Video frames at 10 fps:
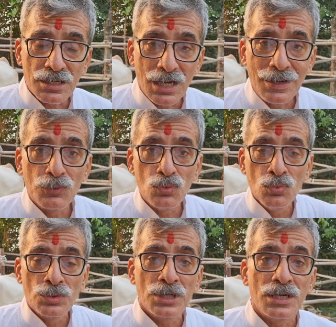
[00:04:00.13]
खराब
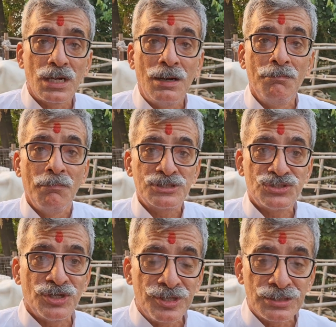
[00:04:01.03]
खून खराब
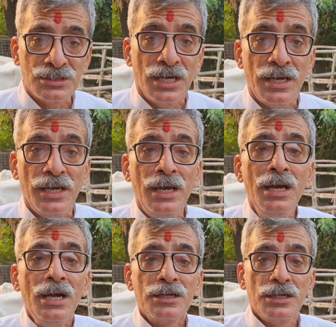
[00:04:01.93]
मच्छर इतना है
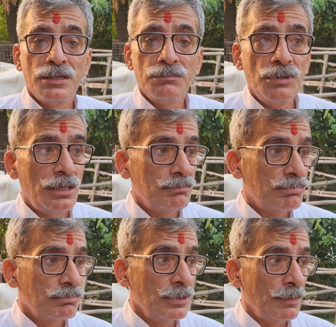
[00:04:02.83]

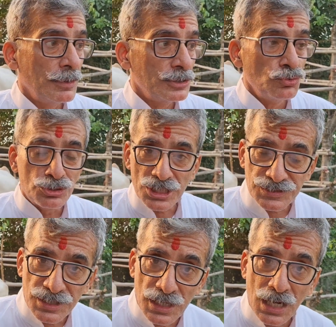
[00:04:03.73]

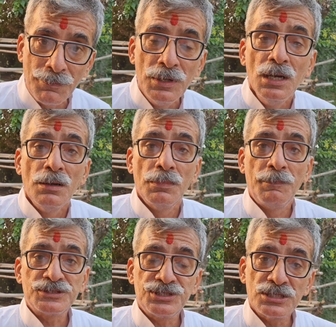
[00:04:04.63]
यूट्रस हम्म। खराब
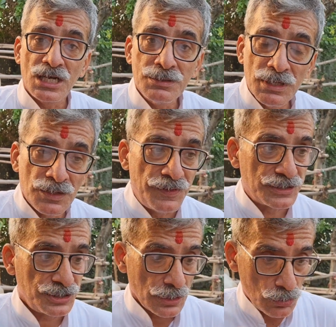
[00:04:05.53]
बच्चेदानी में
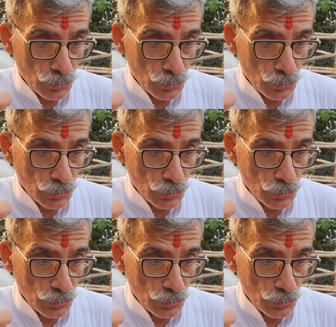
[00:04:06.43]
इन्फेक्शन